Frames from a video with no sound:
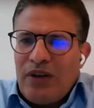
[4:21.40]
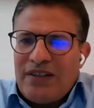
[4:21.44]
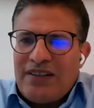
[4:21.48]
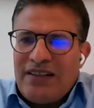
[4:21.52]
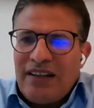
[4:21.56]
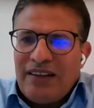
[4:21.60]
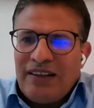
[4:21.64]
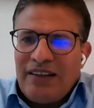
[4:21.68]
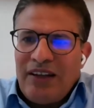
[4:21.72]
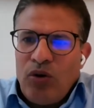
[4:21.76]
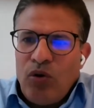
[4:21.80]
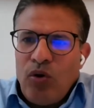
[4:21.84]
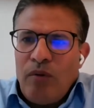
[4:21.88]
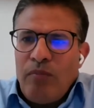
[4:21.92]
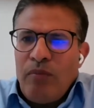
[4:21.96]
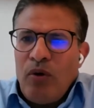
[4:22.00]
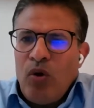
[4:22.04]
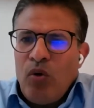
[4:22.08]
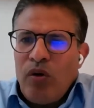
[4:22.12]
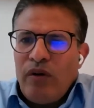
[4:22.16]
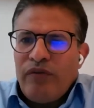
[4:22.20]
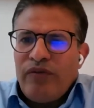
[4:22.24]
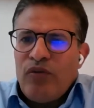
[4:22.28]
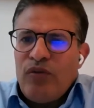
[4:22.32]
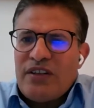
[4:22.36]
الوسط او
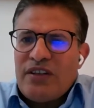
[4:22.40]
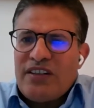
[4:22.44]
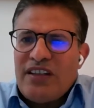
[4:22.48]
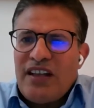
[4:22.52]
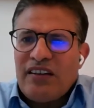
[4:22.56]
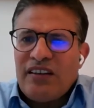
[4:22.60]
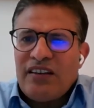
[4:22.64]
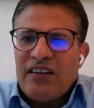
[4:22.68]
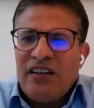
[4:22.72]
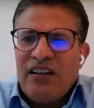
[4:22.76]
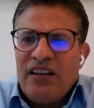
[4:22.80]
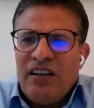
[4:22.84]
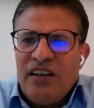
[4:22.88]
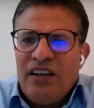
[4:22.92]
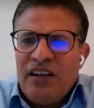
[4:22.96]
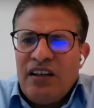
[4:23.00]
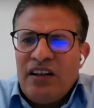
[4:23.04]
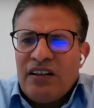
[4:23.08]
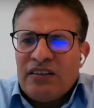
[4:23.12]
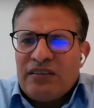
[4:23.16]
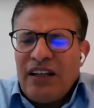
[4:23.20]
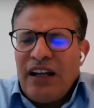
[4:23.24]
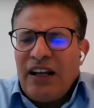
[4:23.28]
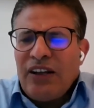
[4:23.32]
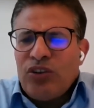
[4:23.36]
الموقف الوسط
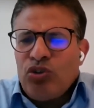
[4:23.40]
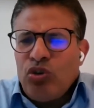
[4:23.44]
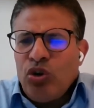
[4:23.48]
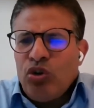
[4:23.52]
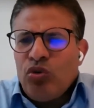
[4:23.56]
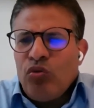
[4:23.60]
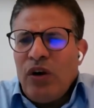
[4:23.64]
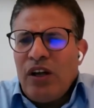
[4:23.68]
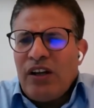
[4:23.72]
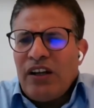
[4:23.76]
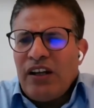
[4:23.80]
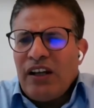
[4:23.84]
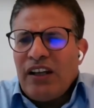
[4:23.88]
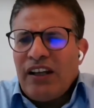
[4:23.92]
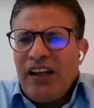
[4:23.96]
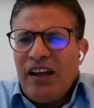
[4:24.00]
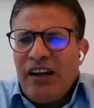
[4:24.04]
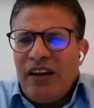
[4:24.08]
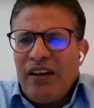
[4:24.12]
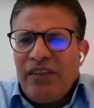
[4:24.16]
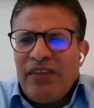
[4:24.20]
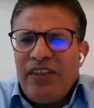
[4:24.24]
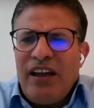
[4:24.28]
تحت عنوان الخيار